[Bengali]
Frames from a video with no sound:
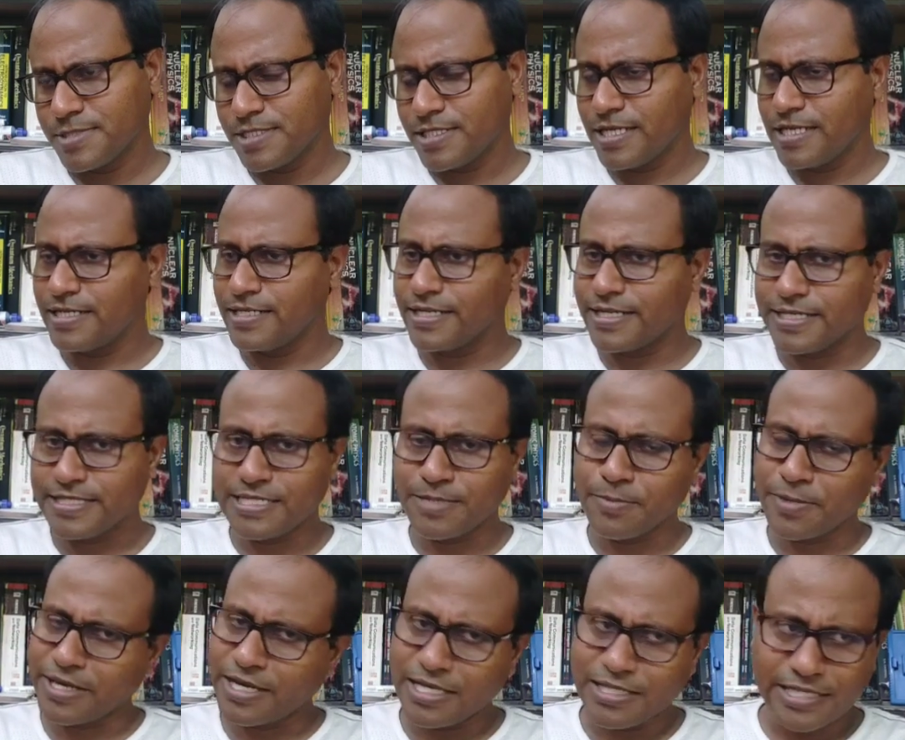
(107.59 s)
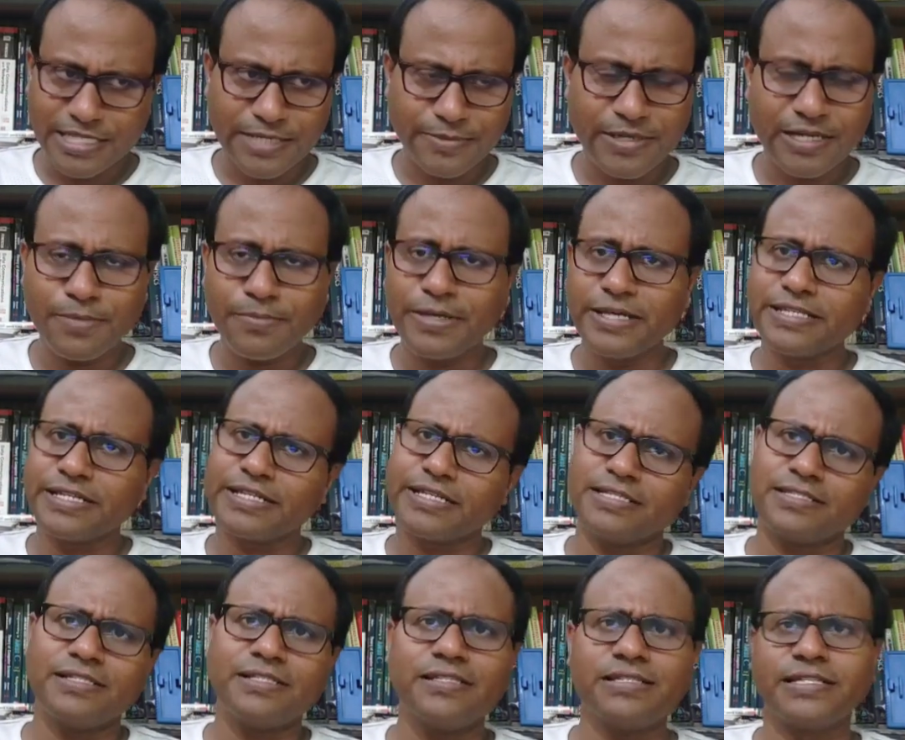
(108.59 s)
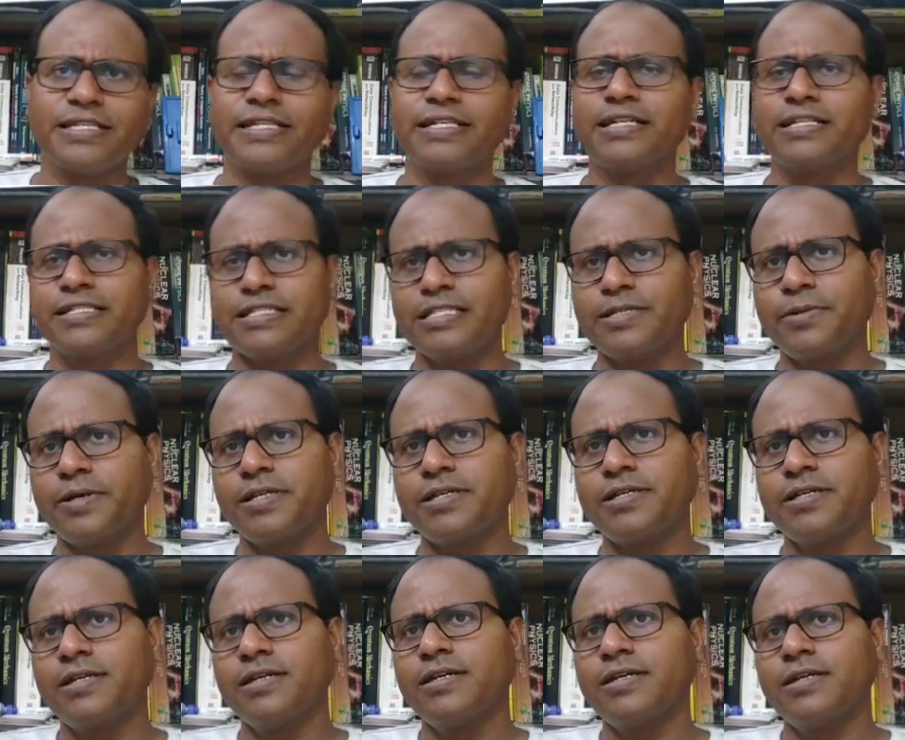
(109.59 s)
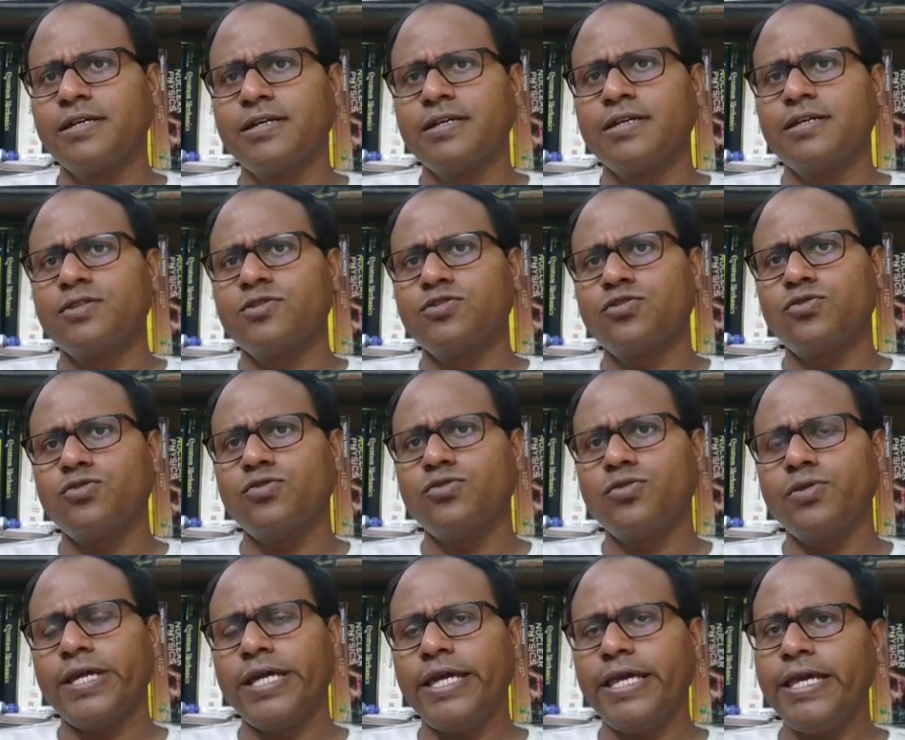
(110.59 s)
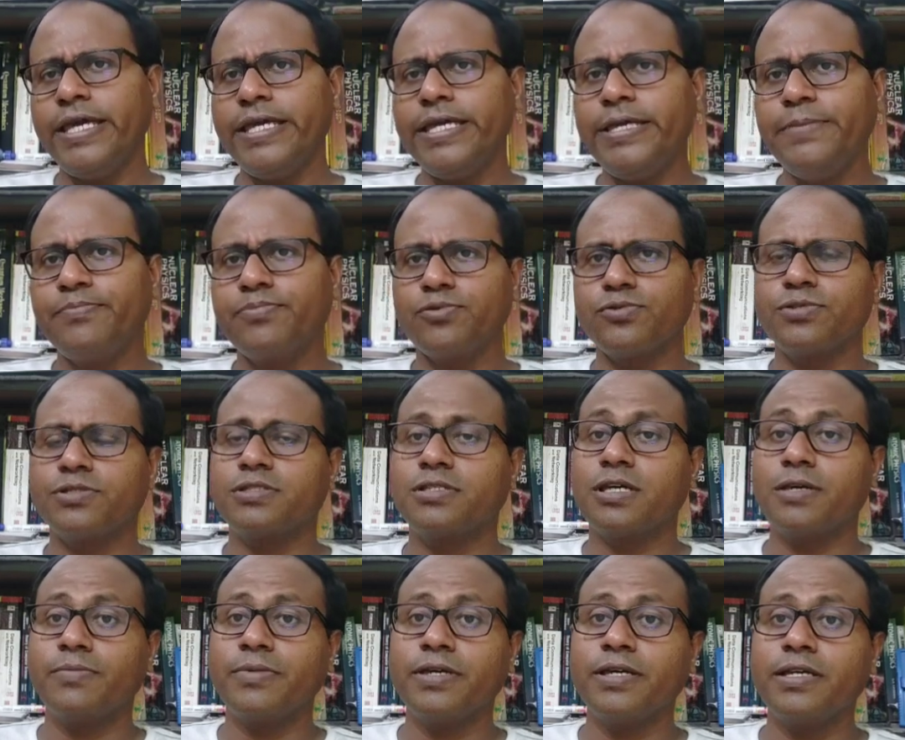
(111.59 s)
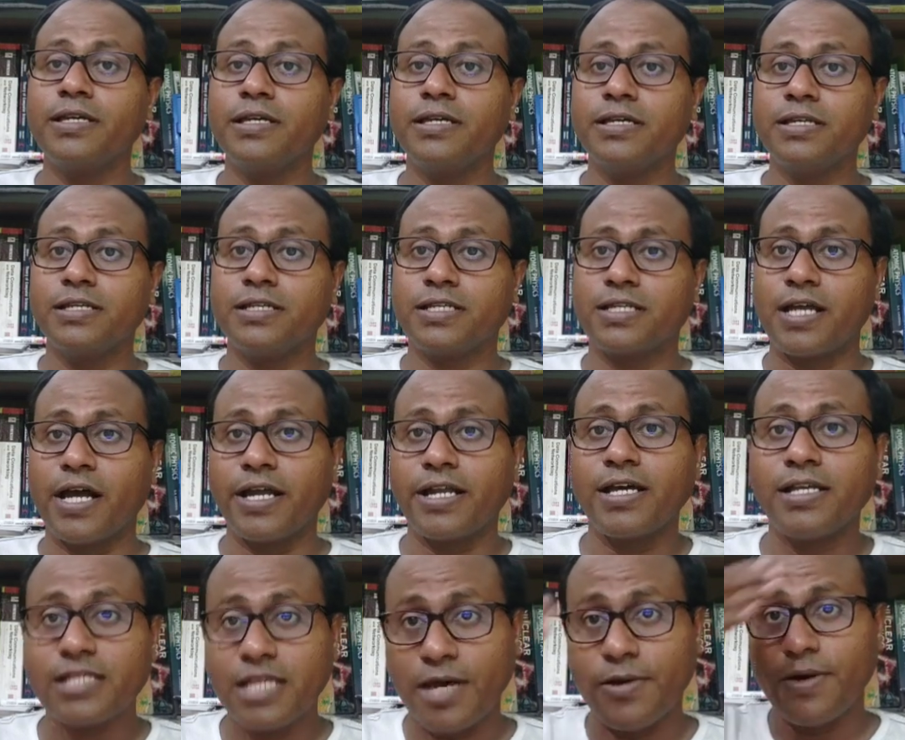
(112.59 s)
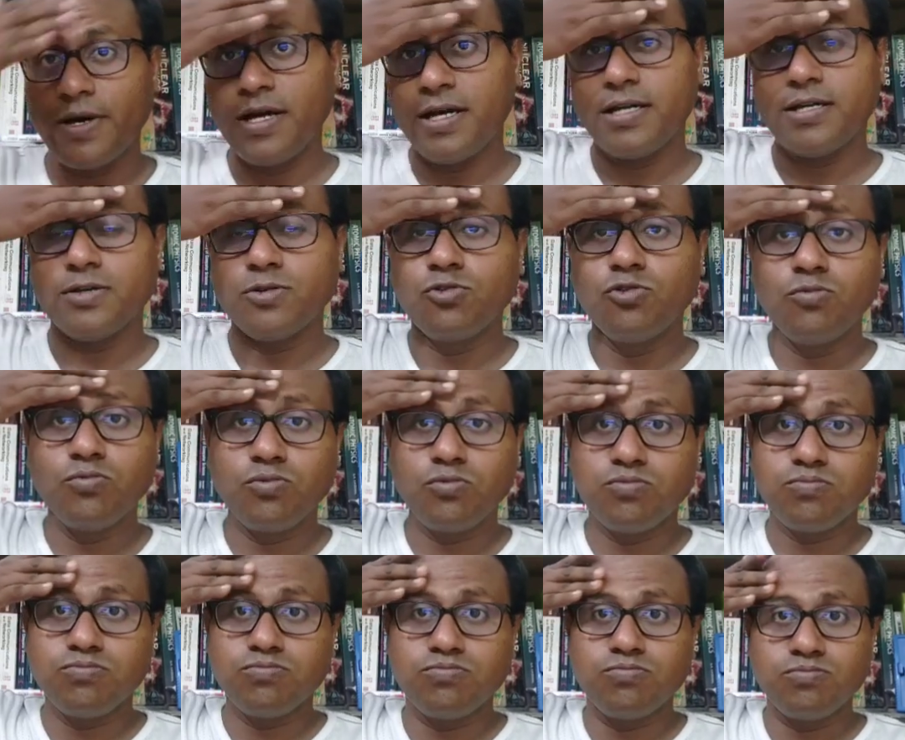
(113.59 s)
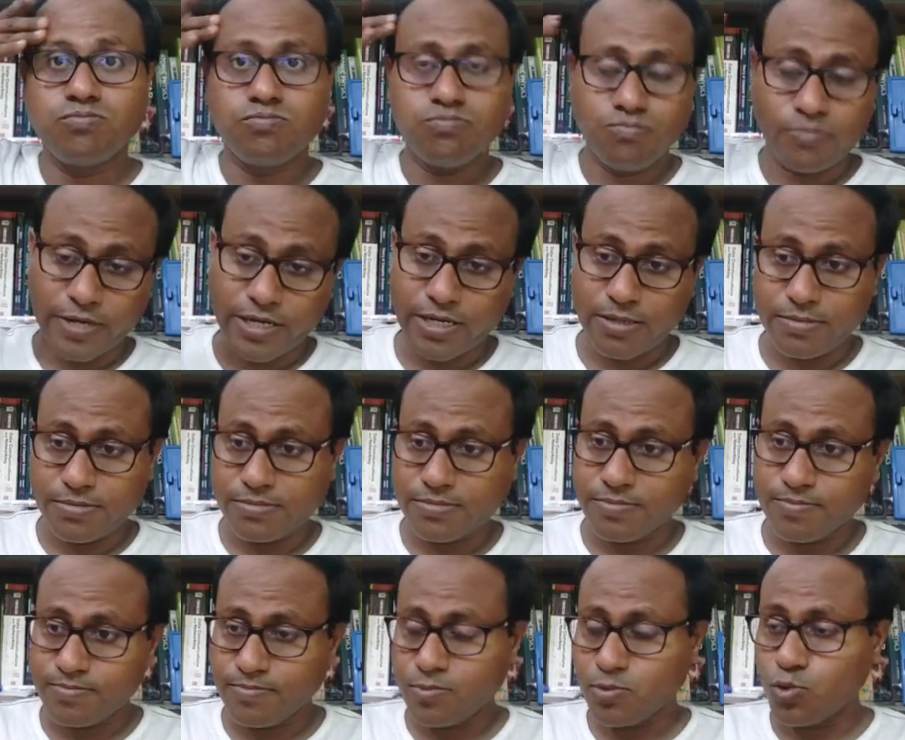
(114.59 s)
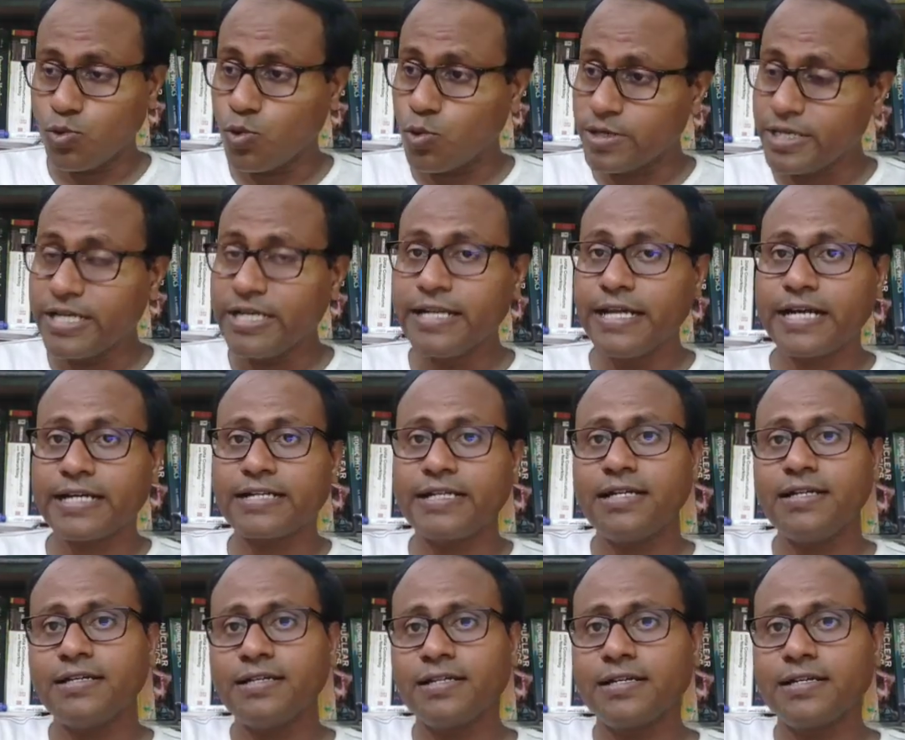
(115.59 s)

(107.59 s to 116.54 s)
ছেলেদের ক্ষেত্রে মেয়েরা দিতে পারে মেয়েদের ক্ষেত্রে ছেলেরা দিতে পারে তো এই প্রস্তাবে সাড়া দেওয়া খুব মানে কঠিন একটা